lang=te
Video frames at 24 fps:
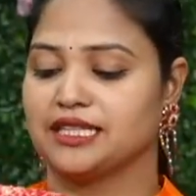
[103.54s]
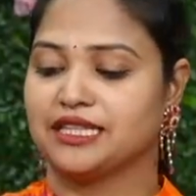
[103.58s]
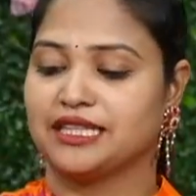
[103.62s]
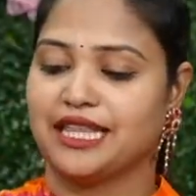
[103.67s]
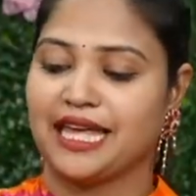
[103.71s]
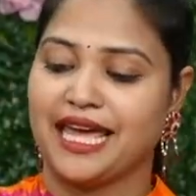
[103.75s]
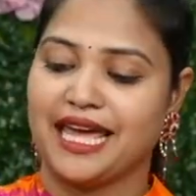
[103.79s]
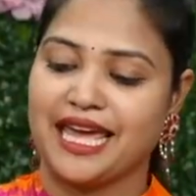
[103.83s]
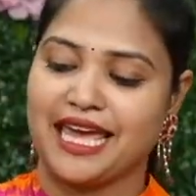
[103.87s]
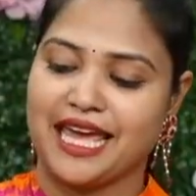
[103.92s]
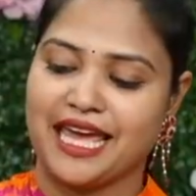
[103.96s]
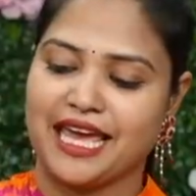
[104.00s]

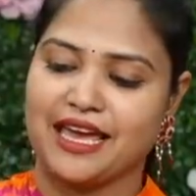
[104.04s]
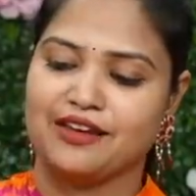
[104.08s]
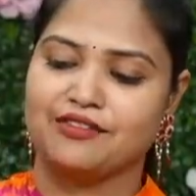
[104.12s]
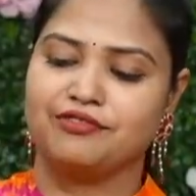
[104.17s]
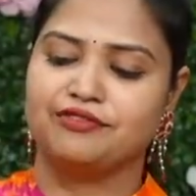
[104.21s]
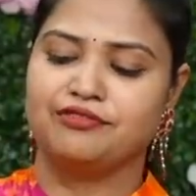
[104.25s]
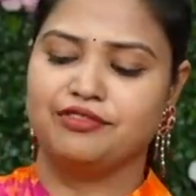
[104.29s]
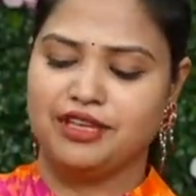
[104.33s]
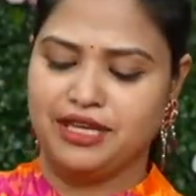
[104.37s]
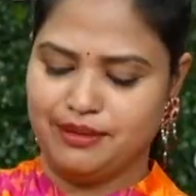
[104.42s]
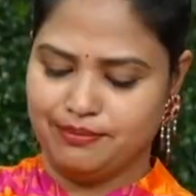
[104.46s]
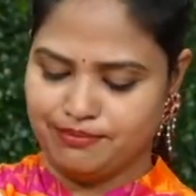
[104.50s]
అయితే
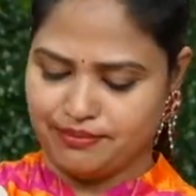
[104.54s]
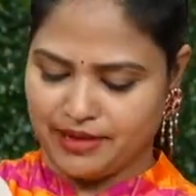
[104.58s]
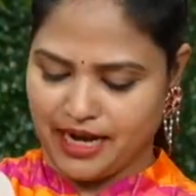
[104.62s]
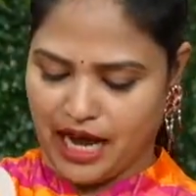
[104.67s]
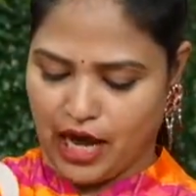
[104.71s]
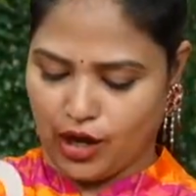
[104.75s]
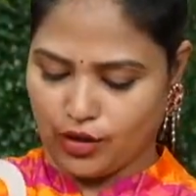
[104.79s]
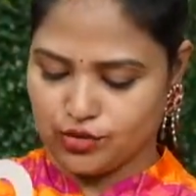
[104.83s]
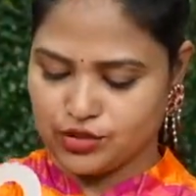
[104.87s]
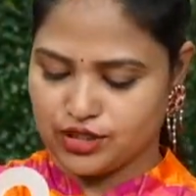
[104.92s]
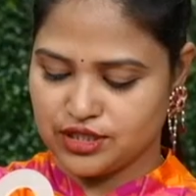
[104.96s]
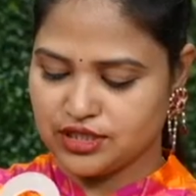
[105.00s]
హెవీ
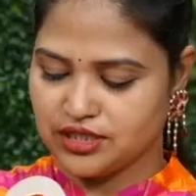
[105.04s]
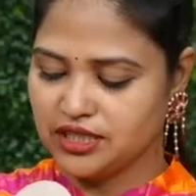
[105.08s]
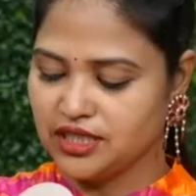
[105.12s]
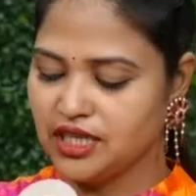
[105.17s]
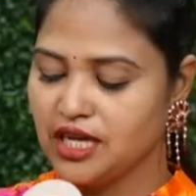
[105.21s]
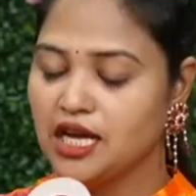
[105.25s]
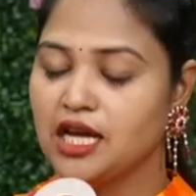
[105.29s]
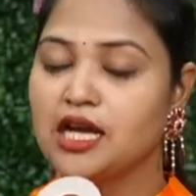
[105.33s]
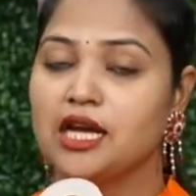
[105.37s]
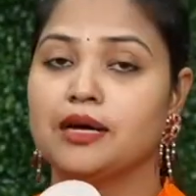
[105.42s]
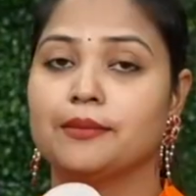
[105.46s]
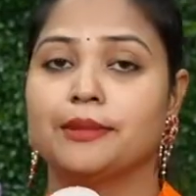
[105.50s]
బ్లౌజ్
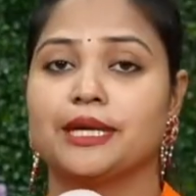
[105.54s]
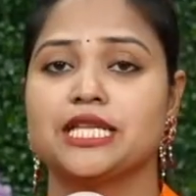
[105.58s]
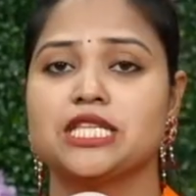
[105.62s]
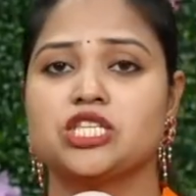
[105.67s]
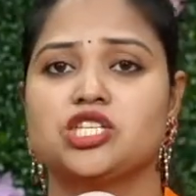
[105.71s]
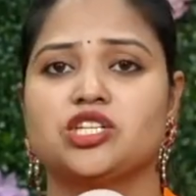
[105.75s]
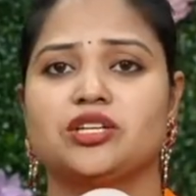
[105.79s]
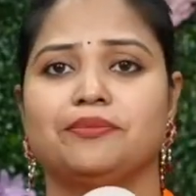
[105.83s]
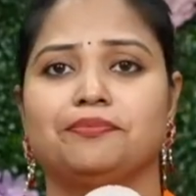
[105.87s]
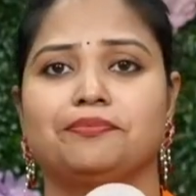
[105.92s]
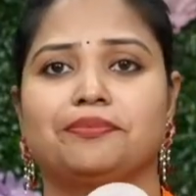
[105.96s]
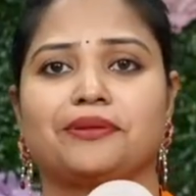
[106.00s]

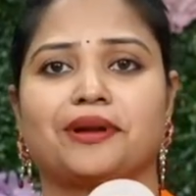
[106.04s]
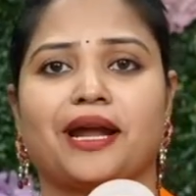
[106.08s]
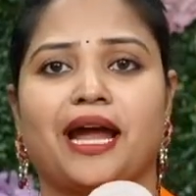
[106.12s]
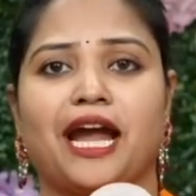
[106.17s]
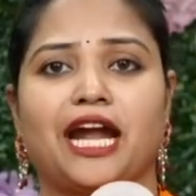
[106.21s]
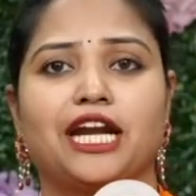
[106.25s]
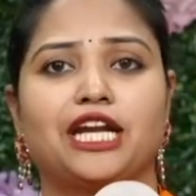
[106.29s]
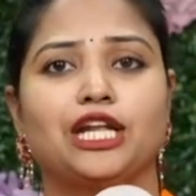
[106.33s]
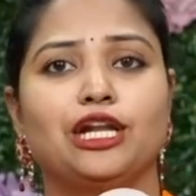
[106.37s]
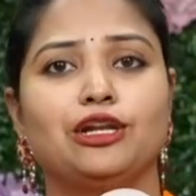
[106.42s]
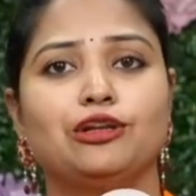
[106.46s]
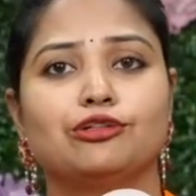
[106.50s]
మంచి
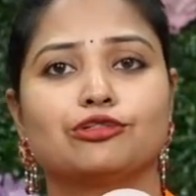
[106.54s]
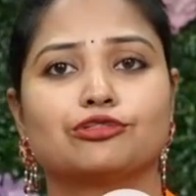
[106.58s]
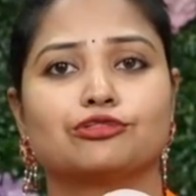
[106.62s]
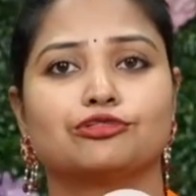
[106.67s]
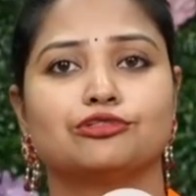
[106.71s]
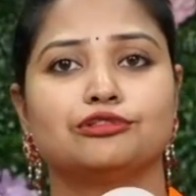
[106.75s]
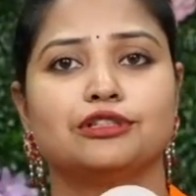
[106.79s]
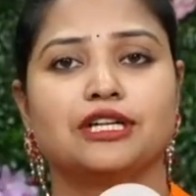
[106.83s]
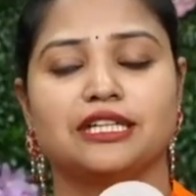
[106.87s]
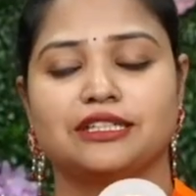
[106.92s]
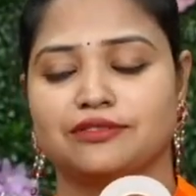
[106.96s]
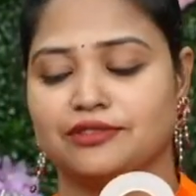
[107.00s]
బ్రైడల్
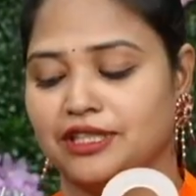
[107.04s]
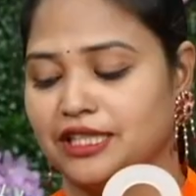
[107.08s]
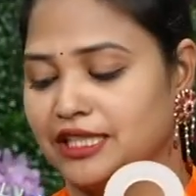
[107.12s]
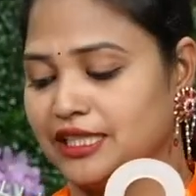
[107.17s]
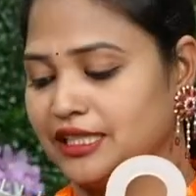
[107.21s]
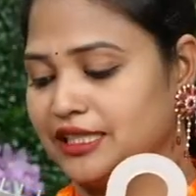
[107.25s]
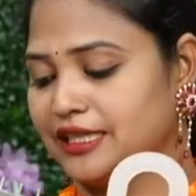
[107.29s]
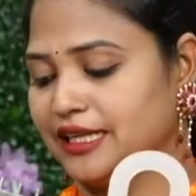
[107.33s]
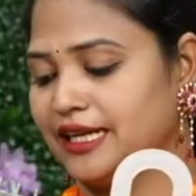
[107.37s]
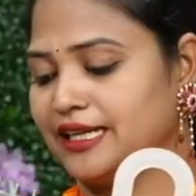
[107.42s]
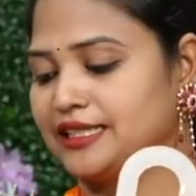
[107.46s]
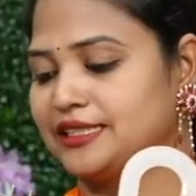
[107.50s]
లుక్
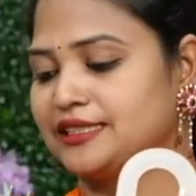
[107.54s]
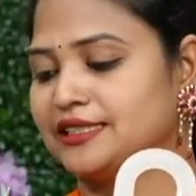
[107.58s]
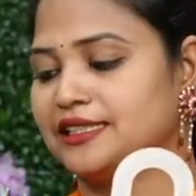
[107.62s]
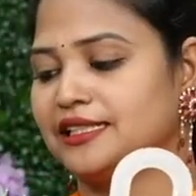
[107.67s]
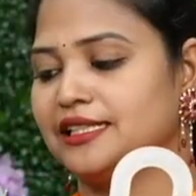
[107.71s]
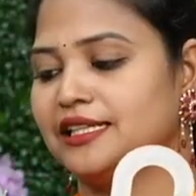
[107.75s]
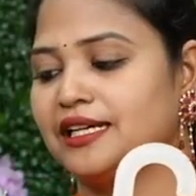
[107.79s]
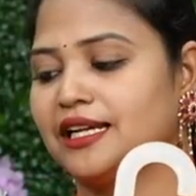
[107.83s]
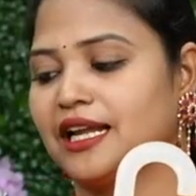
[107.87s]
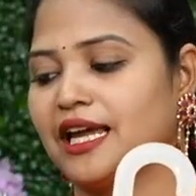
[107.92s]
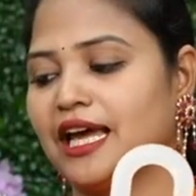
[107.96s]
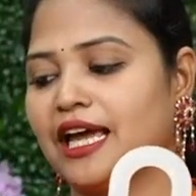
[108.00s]
ఉన్నటువంటి రెడ్
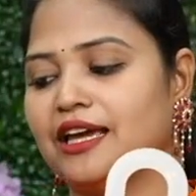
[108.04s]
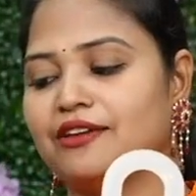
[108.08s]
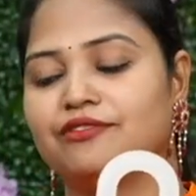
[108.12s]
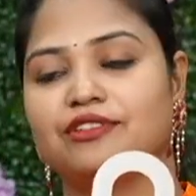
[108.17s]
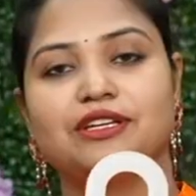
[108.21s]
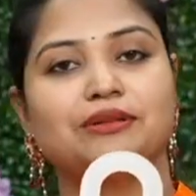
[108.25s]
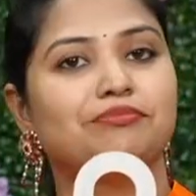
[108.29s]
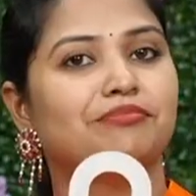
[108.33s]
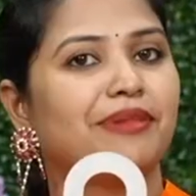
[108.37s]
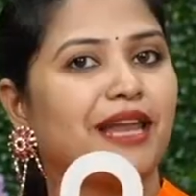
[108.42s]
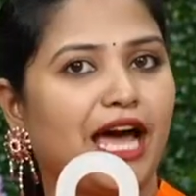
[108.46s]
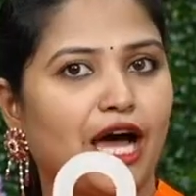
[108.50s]
కలర్
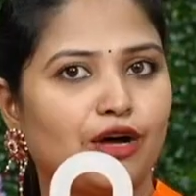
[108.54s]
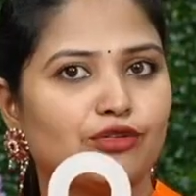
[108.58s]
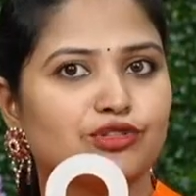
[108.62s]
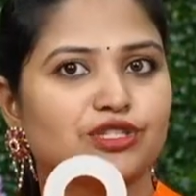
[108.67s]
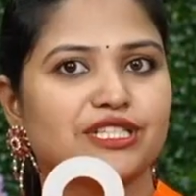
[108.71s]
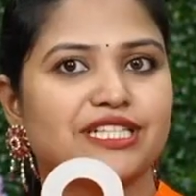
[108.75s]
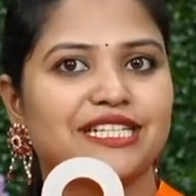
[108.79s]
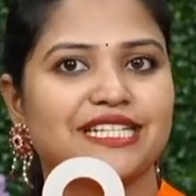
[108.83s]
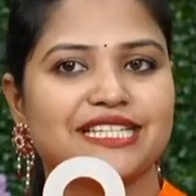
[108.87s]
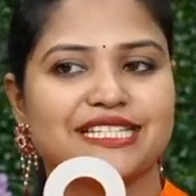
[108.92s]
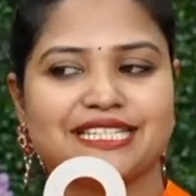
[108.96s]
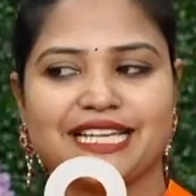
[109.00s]
హెవీ
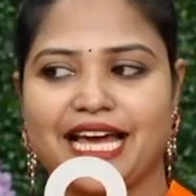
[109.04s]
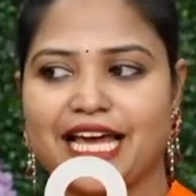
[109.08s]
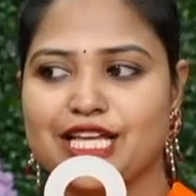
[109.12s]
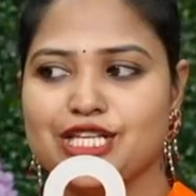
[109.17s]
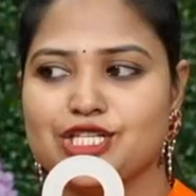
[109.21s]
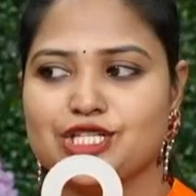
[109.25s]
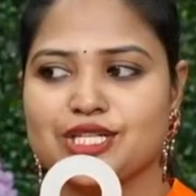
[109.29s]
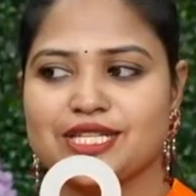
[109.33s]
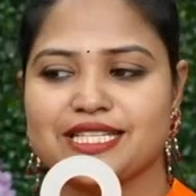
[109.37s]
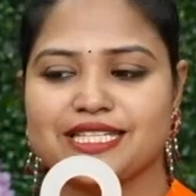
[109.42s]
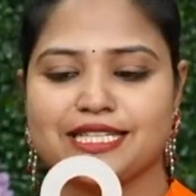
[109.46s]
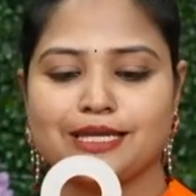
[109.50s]
బ్లౌజ్ ని
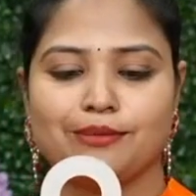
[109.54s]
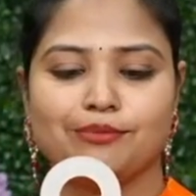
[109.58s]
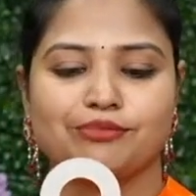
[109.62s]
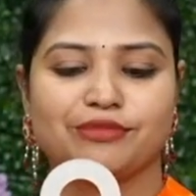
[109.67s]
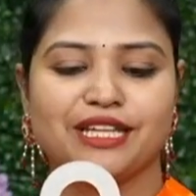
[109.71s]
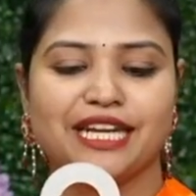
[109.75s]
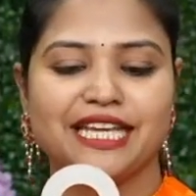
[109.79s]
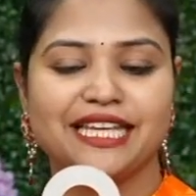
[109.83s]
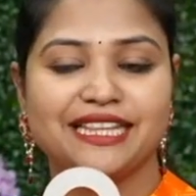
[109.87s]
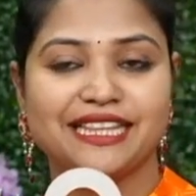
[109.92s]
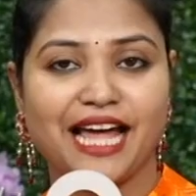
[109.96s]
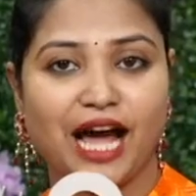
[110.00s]
డిజైన్ చేసాం
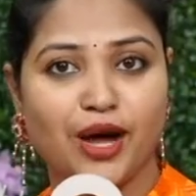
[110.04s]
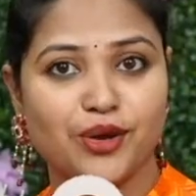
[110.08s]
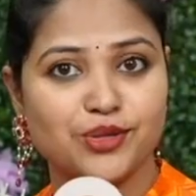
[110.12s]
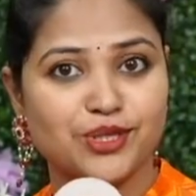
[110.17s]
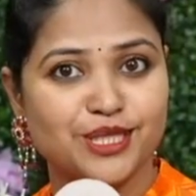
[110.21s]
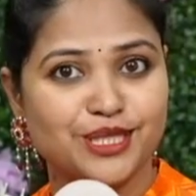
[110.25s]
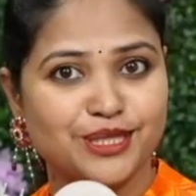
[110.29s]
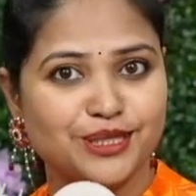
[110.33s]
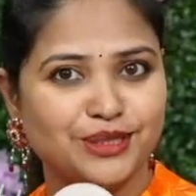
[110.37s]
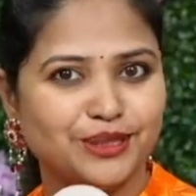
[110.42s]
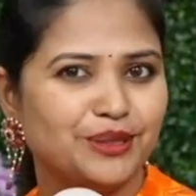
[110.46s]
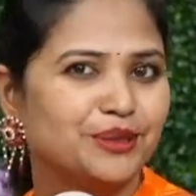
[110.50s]
త్రీ
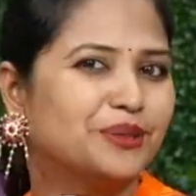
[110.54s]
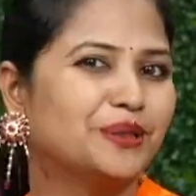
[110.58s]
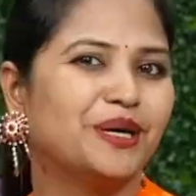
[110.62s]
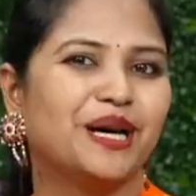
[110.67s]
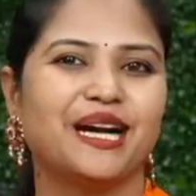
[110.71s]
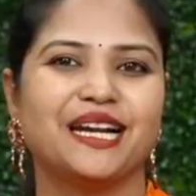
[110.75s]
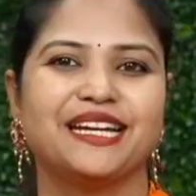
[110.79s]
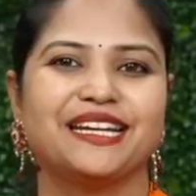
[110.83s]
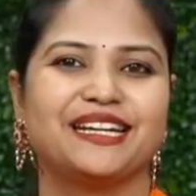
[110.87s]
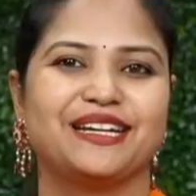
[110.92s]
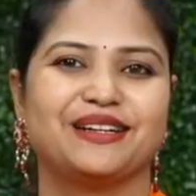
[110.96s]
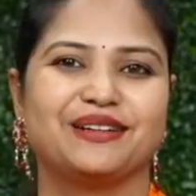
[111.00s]
థౌజండ్ టూ
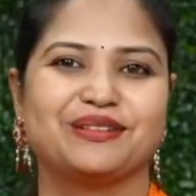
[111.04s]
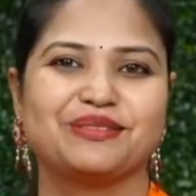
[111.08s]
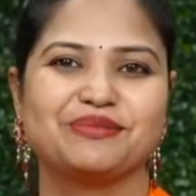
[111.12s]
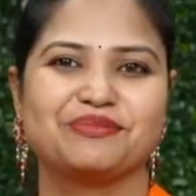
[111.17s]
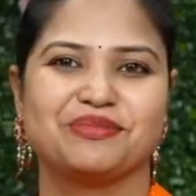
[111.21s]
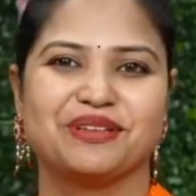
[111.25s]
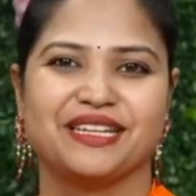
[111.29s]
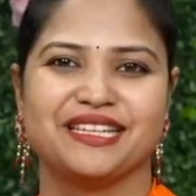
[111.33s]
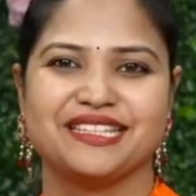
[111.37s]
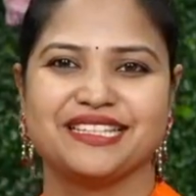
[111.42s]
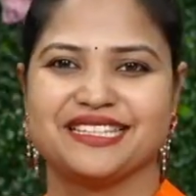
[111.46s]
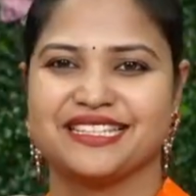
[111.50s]
హండ్రెడ్
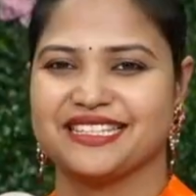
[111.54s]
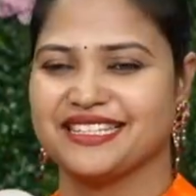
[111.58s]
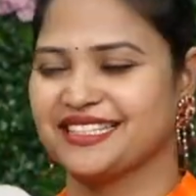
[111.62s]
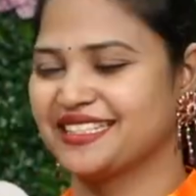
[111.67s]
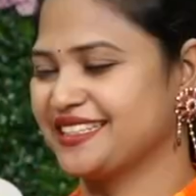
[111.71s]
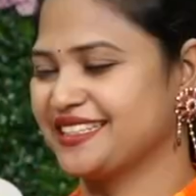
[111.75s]
రూపీస్